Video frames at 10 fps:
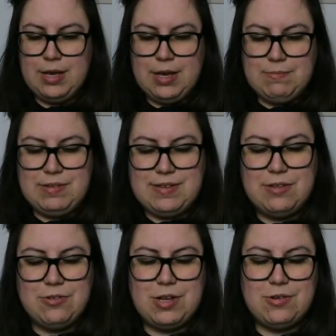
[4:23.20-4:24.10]
mi
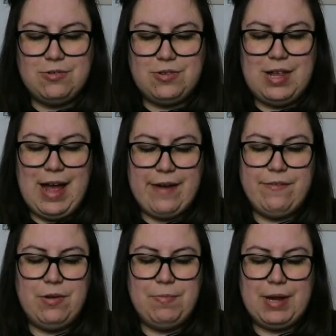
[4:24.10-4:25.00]
sento di
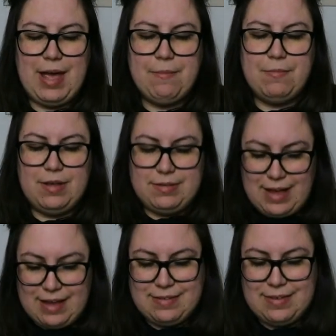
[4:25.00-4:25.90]
consigliarvelo perché
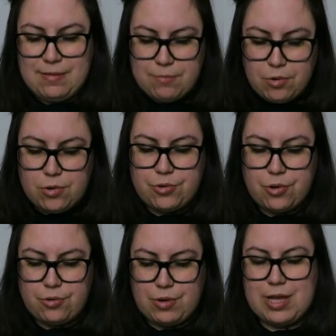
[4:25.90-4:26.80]
è sì molto
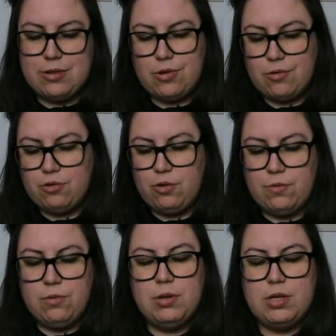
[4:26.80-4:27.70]
cruento in questo
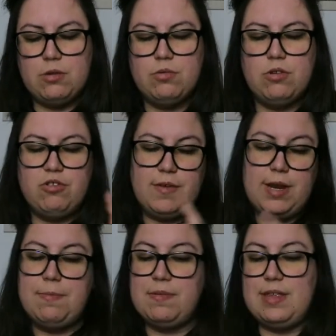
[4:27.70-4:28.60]
volume oltretutto ci
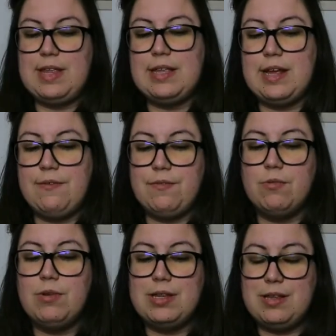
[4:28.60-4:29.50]
viene presentata la
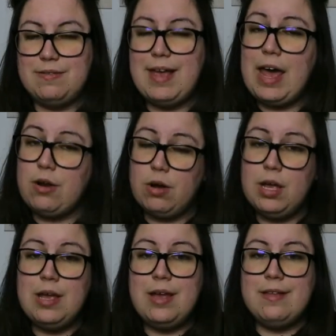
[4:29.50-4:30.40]
figura di Zero
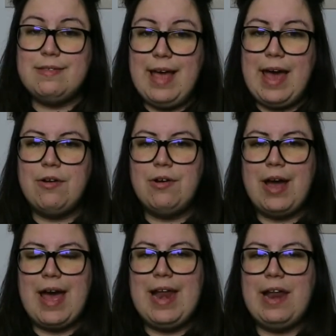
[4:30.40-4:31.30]

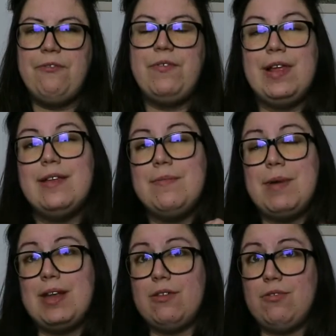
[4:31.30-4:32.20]
Zero è la figlia di
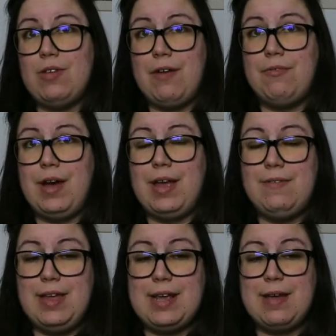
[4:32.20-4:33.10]
Maria Giuseppa e
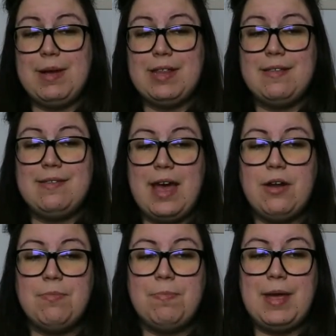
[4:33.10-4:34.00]
viene chiamata
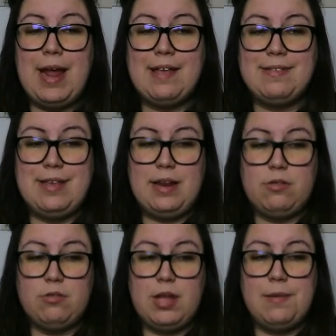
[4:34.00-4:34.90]
Zero per essere
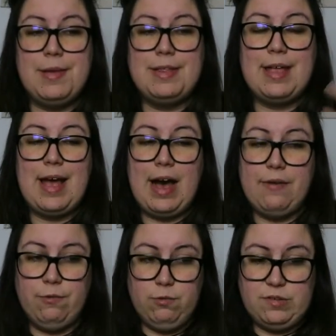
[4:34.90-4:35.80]
totalmente
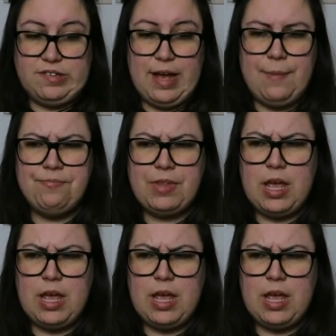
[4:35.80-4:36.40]
avulsa